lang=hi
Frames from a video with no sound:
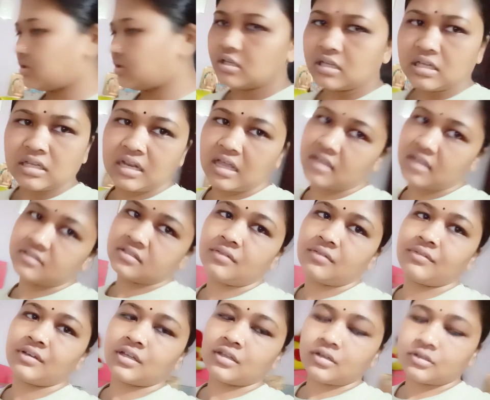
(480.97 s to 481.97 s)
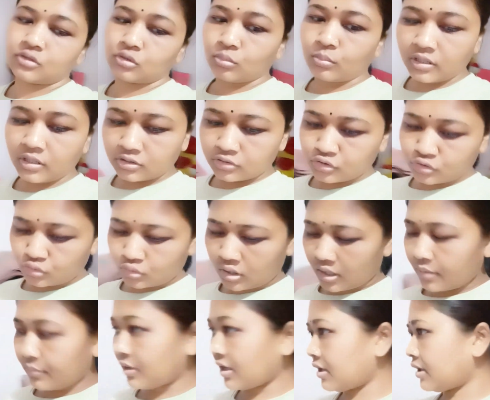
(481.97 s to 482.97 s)
नाश्ता वगैरह तो बन चुका है
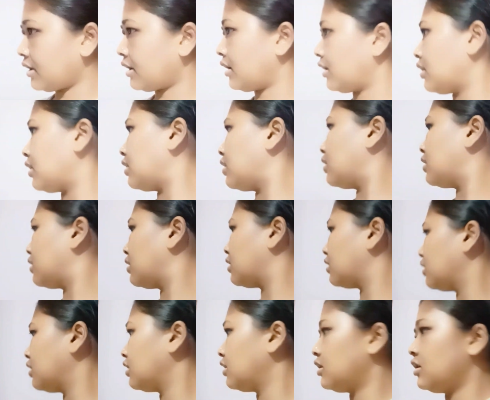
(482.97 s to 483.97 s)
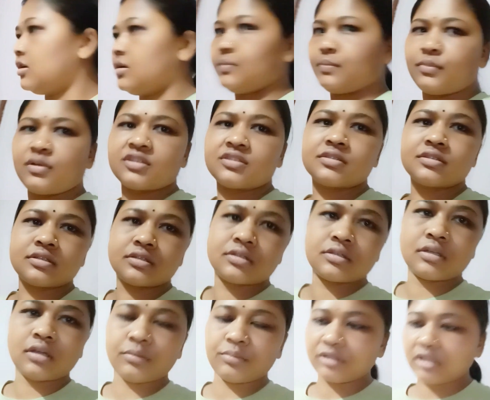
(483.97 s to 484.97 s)
हमारे हाँ। बस
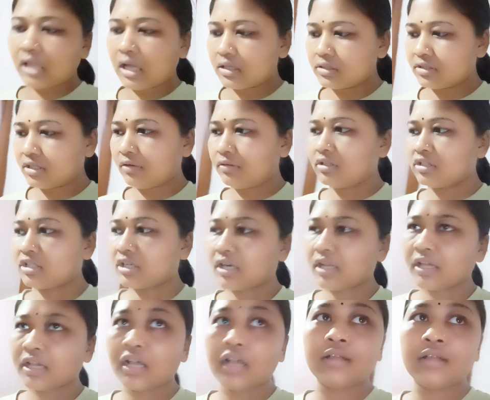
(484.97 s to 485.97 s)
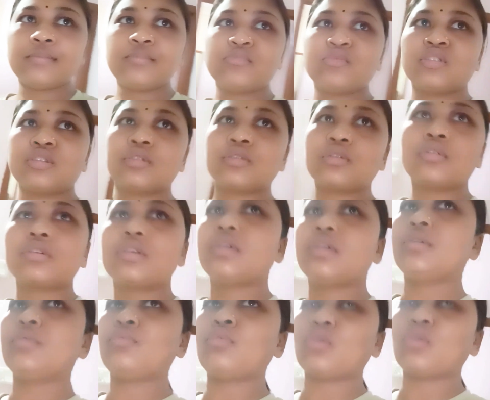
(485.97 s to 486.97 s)
अभी दाल चावल चढ़ेगा क्योंकि
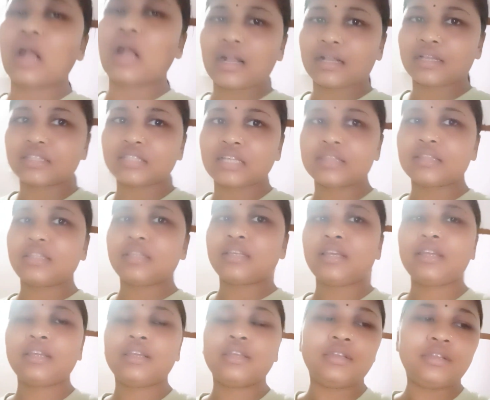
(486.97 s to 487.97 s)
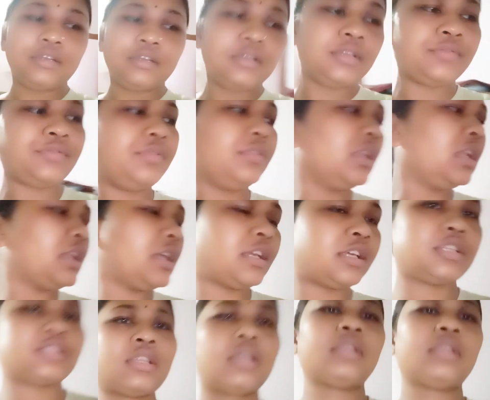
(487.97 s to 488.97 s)
वो खा के जाते हैं टिफ़िन ले के
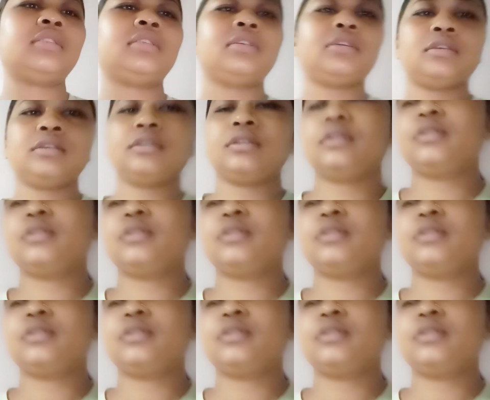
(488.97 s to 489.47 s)
जाते हैं